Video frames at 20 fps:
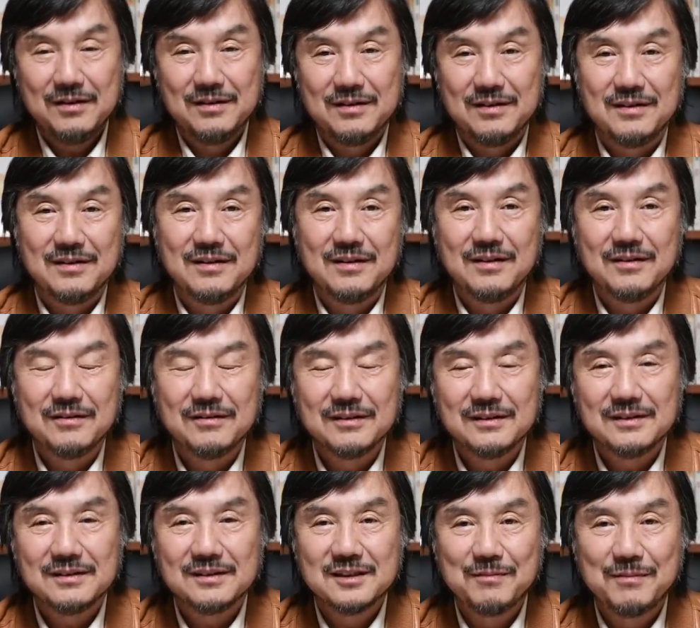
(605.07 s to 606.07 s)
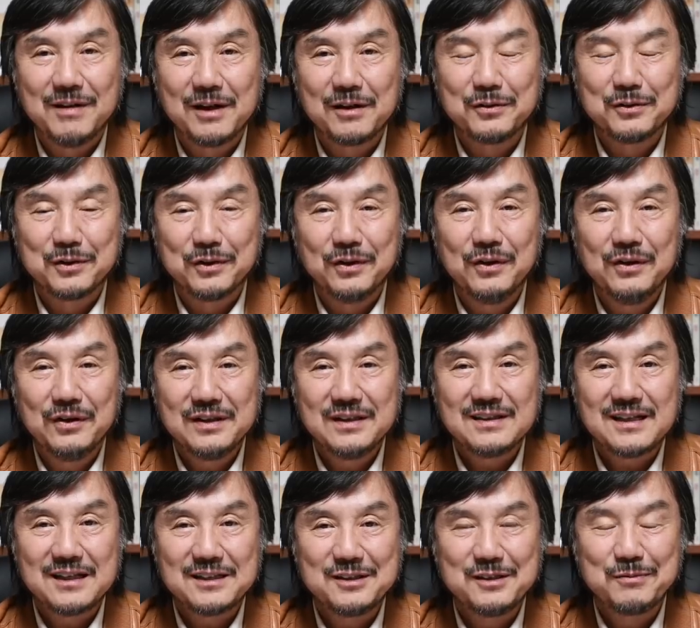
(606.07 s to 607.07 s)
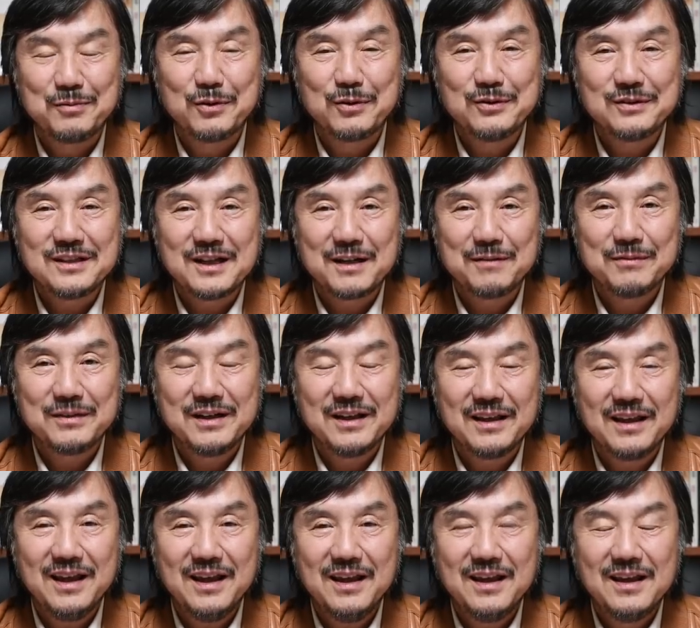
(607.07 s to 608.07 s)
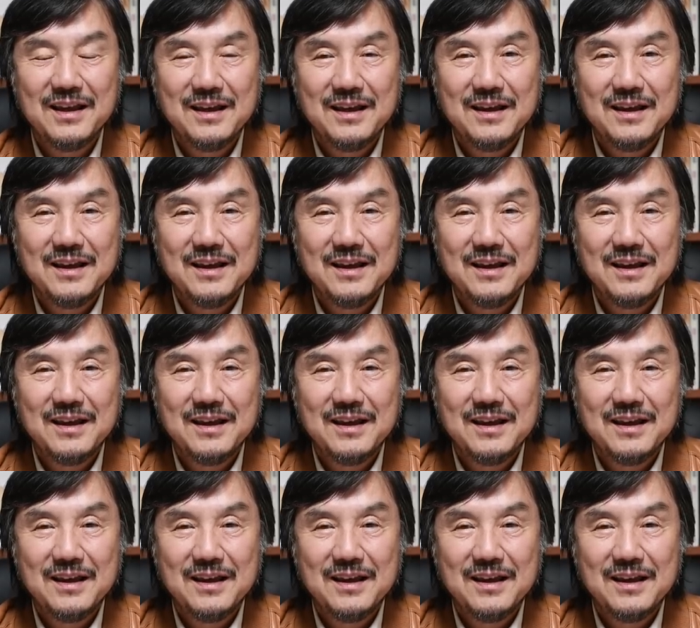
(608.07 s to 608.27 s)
어, 저 말고도 이 사진을 보는 사람들에게